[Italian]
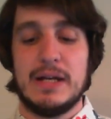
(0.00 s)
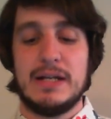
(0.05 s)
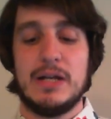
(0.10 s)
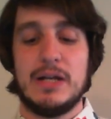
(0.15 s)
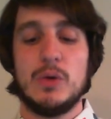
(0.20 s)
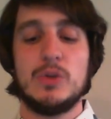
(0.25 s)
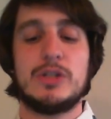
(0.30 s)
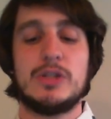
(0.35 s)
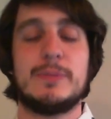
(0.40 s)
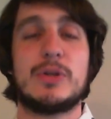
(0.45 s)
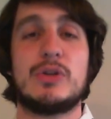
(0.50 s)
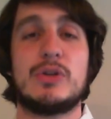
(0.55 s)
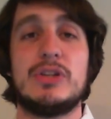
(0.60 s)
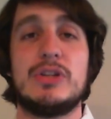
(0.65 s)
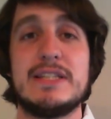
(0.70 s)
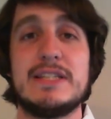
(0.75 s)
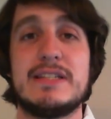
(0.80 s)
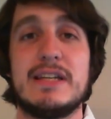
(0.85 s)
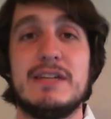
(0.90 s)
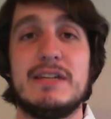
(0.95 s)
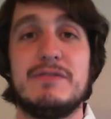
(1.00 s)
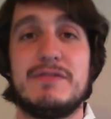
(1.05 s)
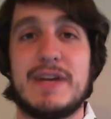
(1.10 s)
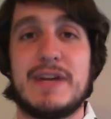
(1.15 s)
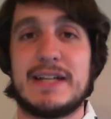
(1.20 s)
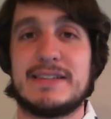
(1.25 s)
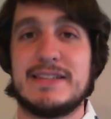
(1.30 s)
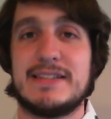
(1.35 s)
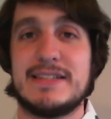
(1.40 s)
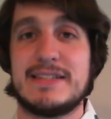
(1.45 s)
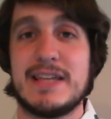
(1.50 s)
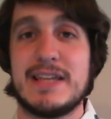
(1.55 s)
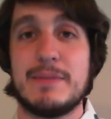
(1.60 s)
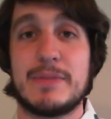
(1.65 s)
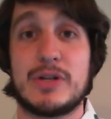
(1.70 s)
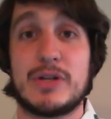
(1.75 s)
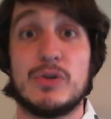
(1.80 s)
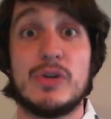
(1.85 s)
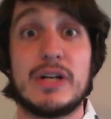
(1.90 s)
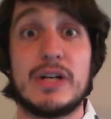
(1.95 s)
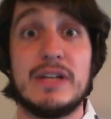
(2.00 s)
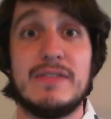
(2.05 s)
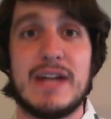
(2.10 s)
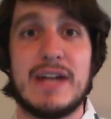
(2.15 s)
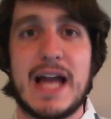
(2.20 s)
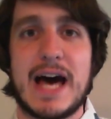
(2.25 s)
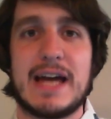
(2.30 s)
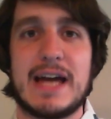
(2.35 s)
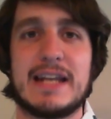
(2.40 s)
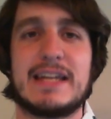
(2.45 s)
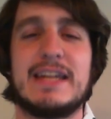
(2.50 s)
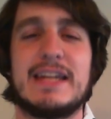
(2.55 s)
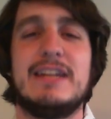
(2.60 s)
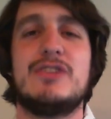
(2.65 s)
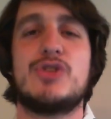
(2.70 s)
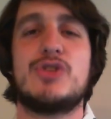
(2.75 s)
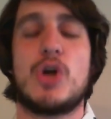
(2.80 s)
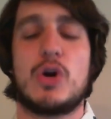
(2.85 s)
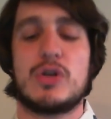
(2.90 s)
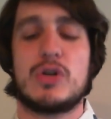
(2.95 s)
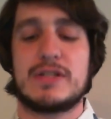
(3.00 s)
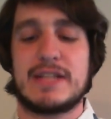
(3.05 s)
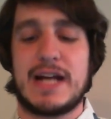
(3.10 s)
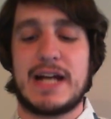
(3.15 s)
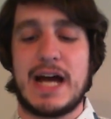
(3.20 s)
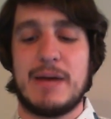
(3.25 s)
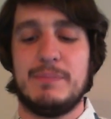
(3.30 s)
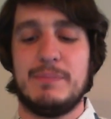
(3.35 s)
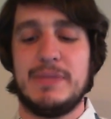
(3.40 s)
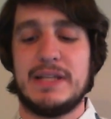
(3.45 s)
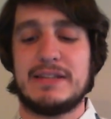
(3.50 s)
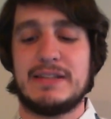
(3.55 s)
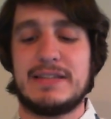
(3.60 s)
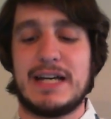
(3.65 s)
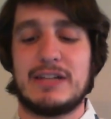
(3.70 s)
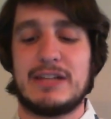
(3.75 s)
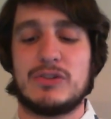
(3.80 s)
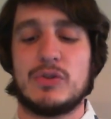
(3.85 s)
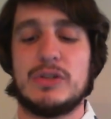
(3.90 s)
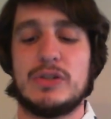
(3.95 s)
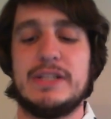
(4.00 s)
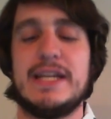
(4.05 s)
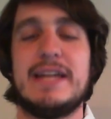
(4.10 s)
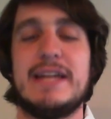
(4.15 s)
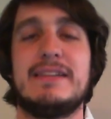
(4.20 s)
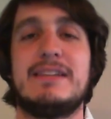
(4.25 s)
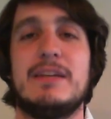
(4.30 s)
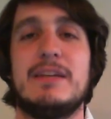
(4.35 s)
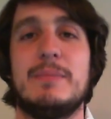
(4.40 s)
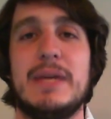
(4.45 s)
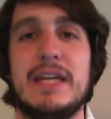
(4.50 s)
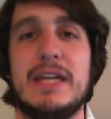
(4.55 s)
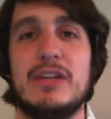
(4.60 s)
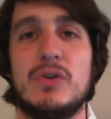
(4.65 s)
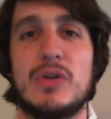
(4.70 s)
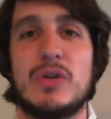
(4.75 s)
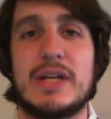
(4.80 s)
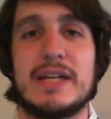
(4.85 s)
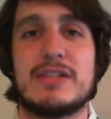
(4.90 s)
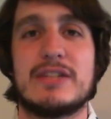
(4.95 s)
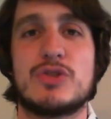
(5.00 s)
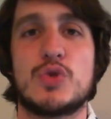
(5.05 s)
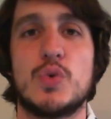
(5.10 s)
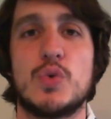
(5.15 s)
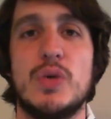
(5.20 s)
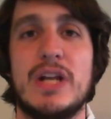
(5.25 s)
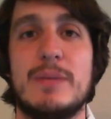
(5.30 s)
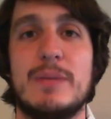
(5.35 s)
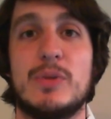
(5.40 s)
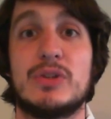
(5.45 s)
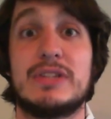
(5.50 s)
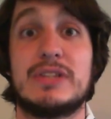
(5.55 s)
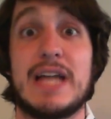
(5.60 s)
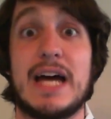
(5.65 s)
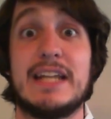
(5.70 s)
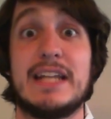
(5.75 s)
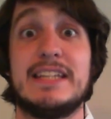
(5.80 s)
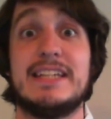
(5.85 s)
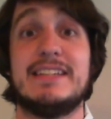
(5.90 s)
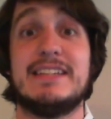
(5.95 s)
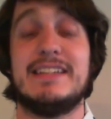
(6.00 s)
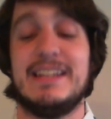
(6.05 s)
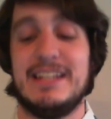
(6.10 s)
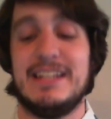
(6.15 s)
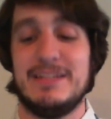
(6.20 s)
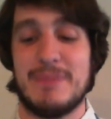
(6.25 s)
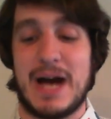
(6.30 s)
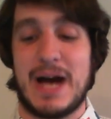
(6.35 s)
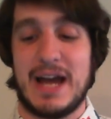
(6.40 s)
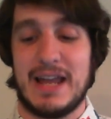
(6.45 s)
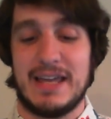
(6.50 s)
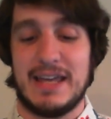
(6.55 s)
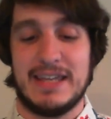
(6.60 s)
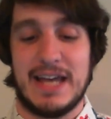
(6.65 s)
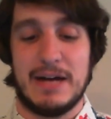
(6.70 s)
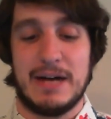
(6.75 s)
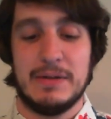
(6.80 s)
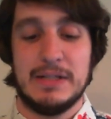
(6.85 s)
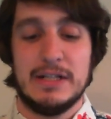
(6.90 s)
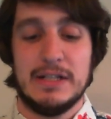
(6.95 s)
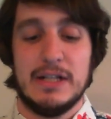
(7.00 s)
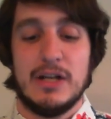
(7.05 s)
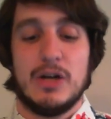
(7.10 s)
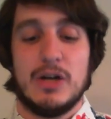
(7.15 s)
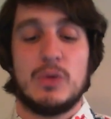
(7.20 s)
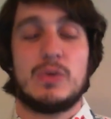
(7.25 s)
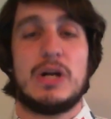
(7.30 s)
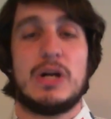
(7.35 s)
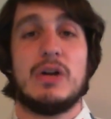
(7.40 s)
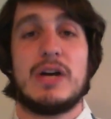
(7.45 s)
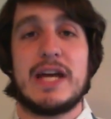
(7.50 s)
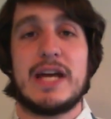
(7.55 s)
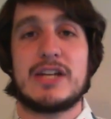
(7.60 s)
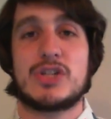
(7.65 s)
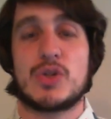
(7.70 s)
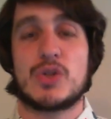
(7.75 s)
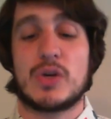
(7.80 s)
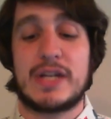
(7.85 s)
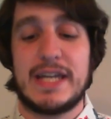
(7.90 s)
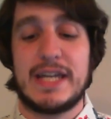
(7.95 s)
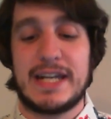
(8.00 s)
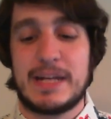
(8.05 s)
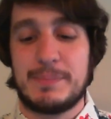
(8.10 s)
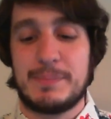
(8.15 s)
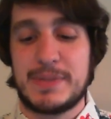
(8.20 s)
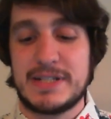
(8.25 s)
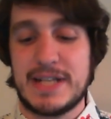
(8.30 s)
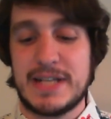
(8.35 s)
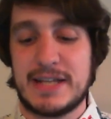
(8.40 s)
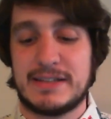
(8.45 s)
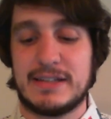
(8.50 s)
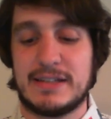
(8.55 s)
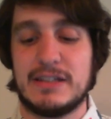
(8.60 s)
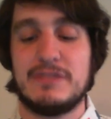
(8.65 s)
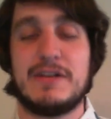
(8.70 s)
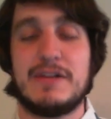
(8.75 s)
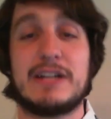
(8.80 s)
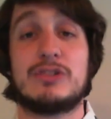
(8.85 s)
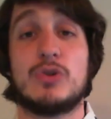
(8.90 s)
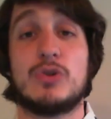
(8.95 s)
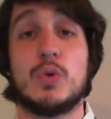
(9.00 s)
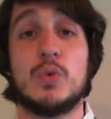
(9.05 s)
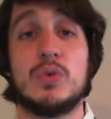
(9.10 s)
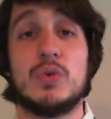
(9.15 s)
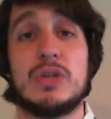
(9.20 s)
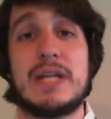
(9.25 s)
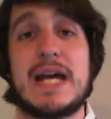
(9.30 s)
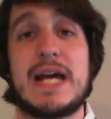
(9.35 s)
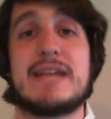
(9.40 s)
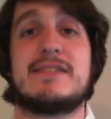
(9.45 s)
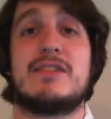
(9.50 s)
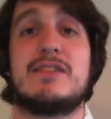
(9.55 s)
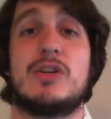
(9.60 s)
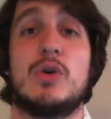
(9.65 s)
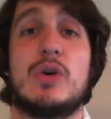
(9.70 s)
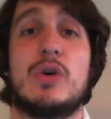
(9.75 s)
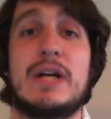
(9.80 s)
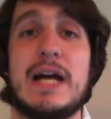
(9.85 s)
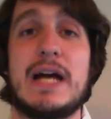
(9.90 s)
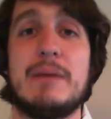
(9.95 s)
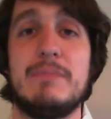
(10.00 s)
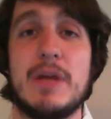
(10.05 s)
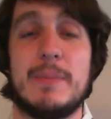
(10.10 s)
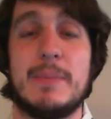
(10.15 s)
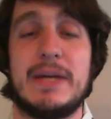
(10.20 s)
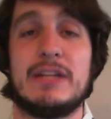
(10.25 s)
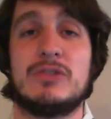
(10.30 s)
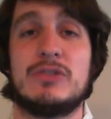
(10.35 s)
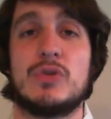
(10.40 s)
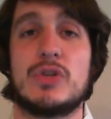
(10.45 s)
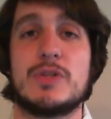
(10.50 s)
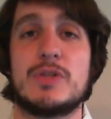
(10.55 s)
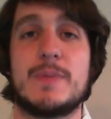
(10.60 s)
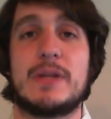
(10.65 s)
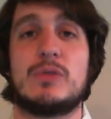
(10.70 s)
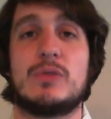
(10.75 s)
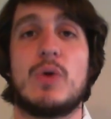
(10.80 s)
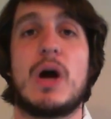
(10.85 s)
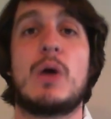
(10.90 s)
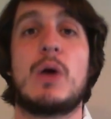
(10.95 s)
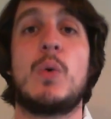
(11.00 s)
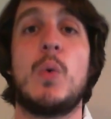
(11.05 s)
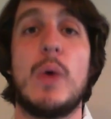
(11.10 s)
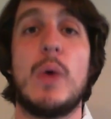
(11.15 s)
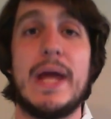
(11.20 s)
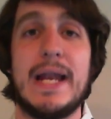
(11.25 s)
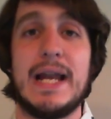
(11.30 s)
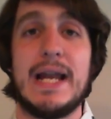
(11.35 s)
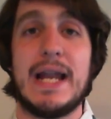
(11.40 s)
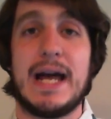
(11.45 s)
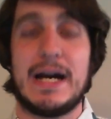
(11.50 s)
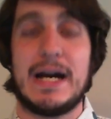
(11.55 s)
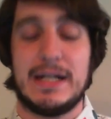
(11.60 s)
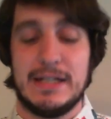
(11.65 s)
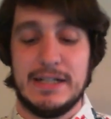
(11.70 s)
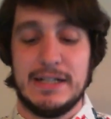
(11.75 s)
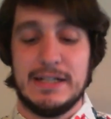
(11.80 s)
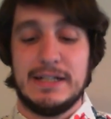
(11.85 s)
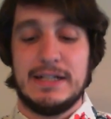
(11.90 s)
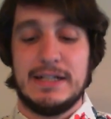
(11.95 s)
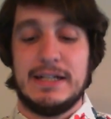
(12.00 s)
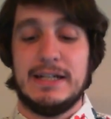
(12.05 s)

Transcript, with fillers: Le ultime notizie infatti sembrano rivelare che il gioco sarà ambientato niente meno che sulle montagne dell'Himalaya, una location che rappresenta di fatto un drastico cambiamento rispetto a quella